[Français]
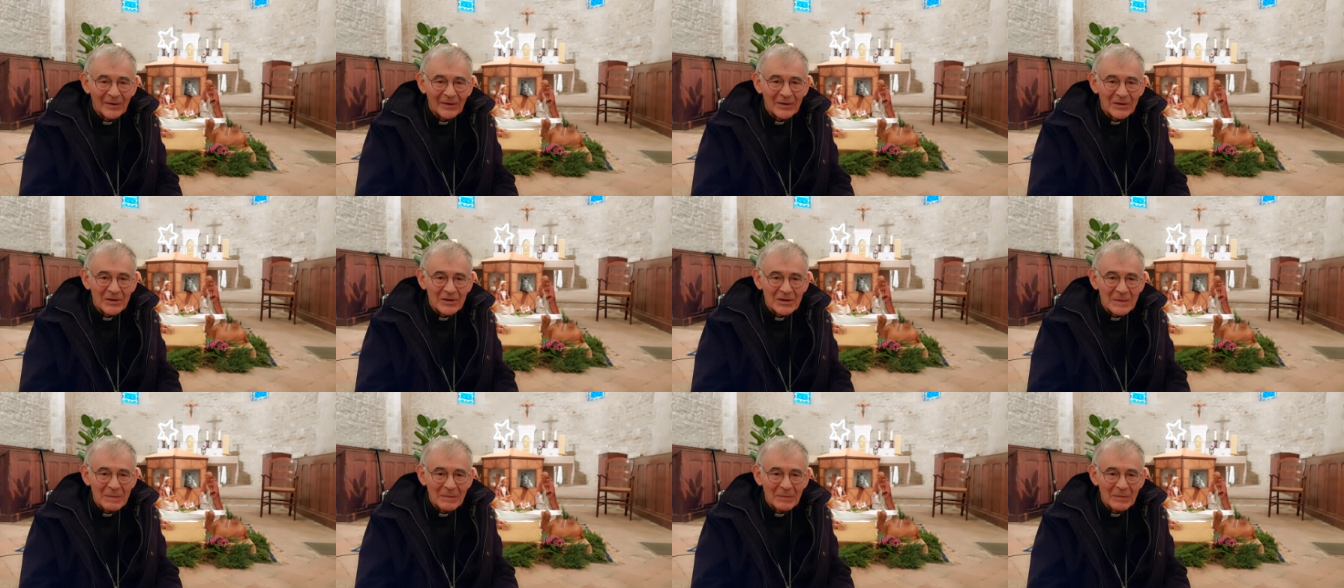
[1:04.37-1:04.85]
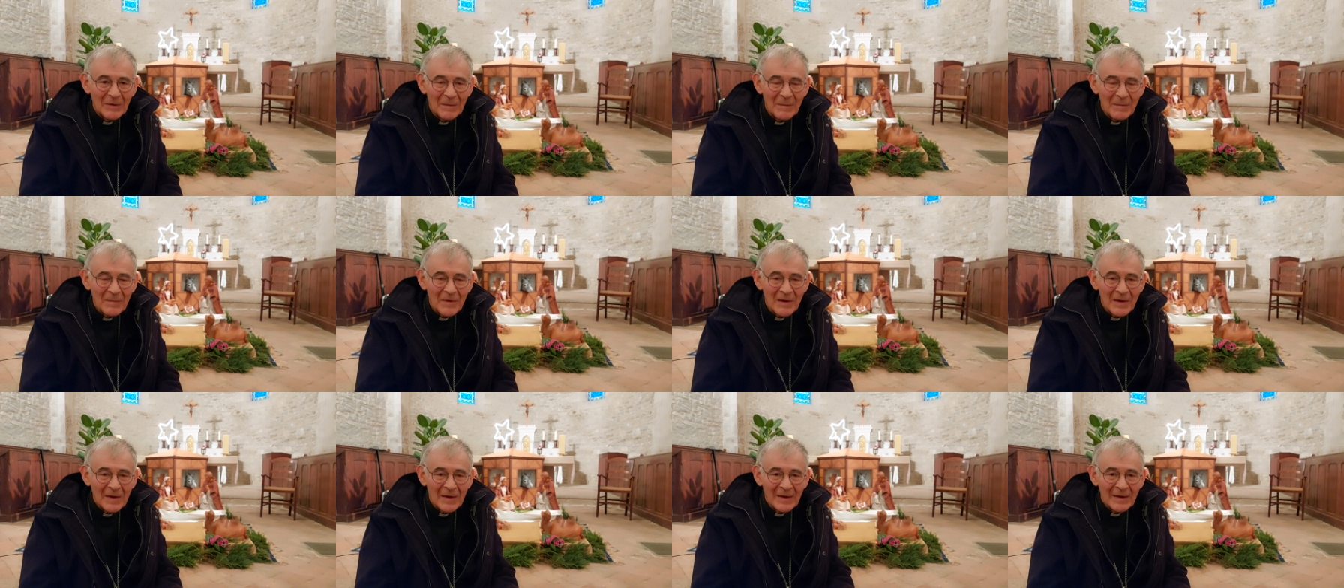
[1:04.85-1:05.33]
en Égypte
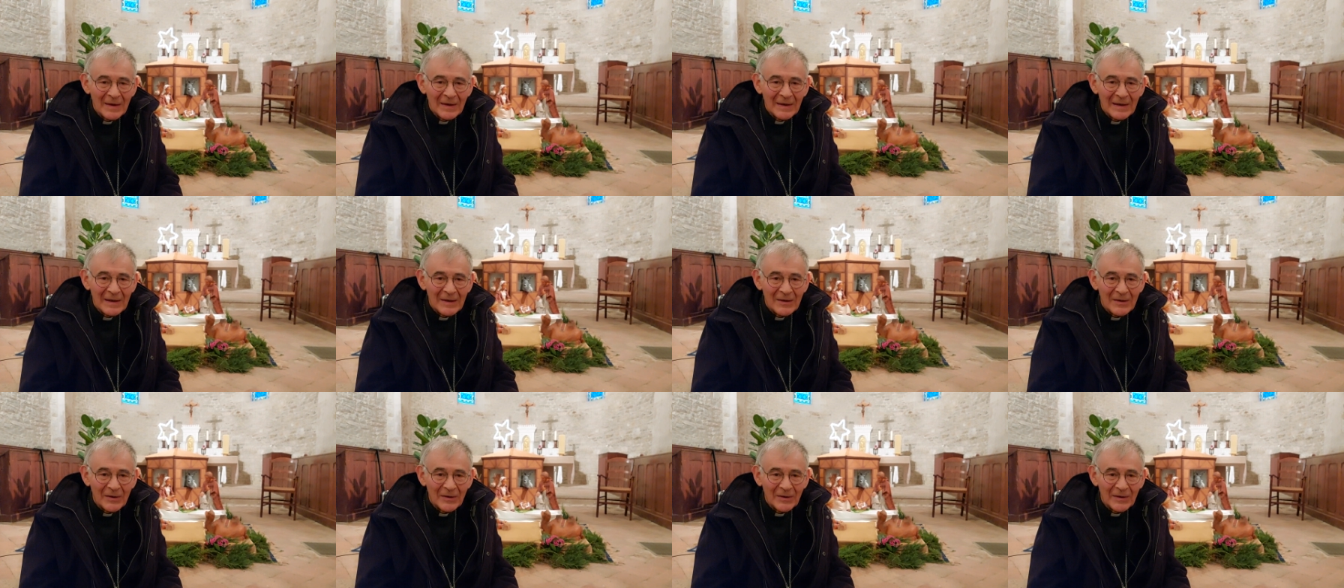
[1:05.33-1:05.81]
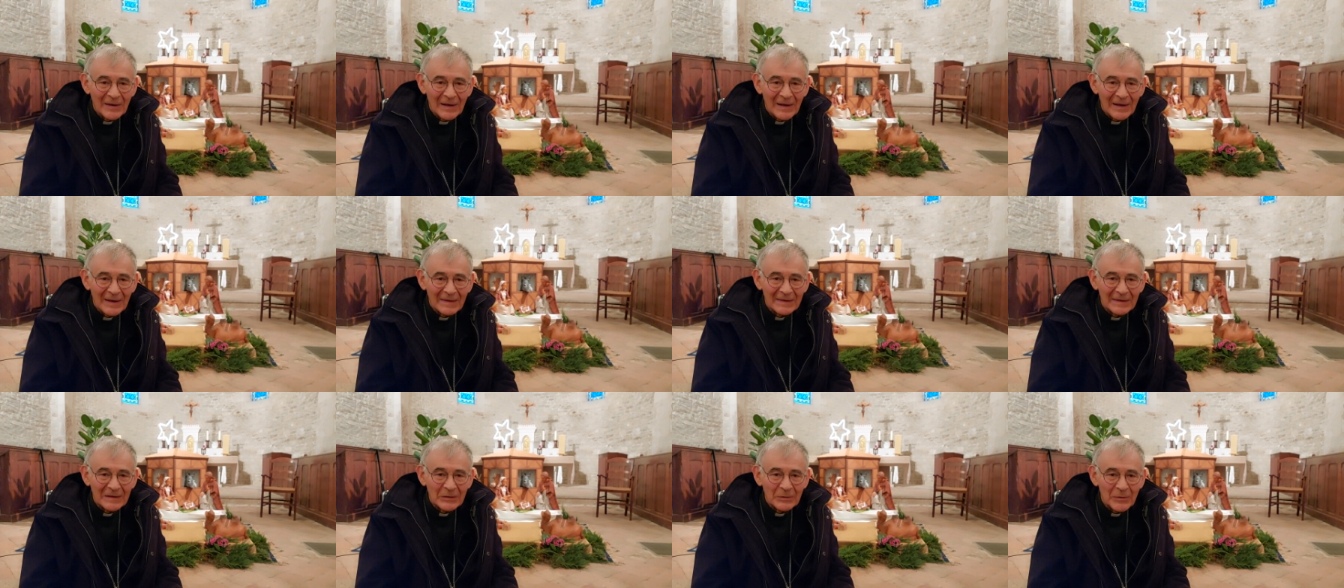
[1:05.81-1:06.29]
il connaît
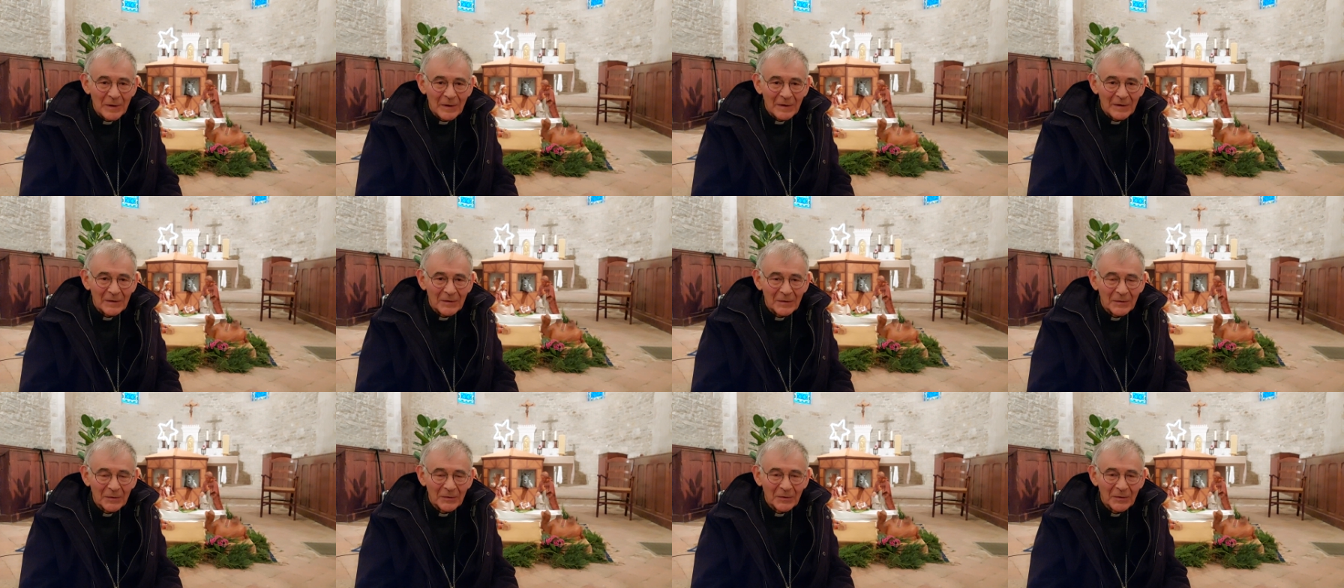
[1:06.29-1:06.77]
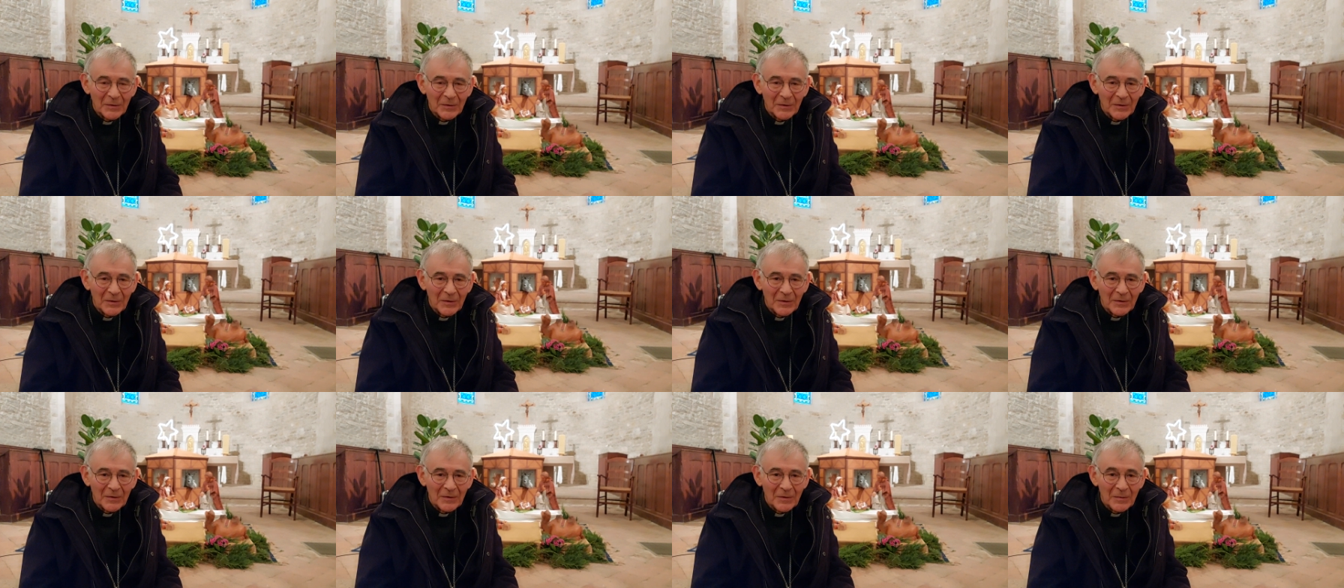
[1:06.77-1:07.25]
la situation de,
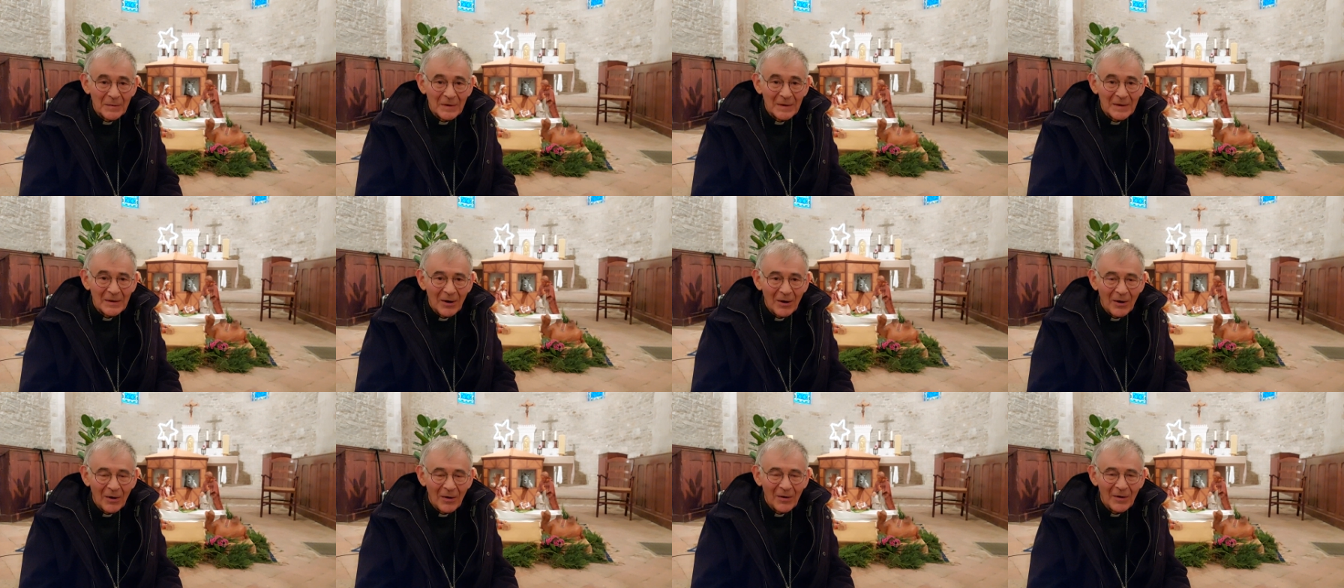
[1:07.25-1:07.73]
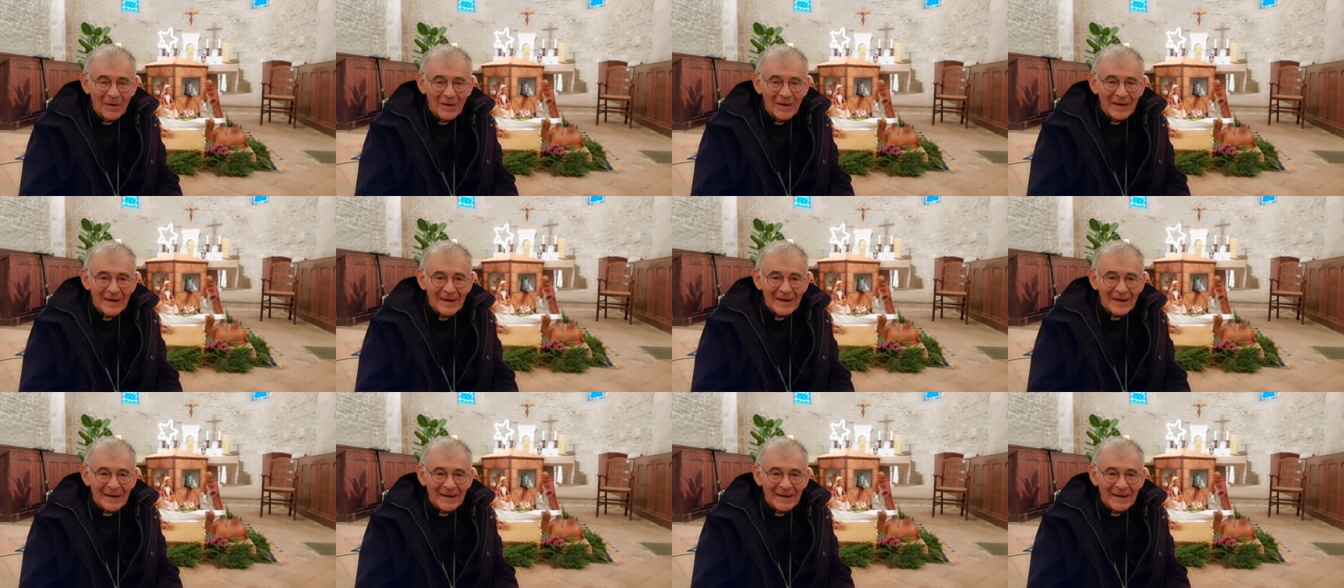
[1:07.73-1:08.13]
de, migrants,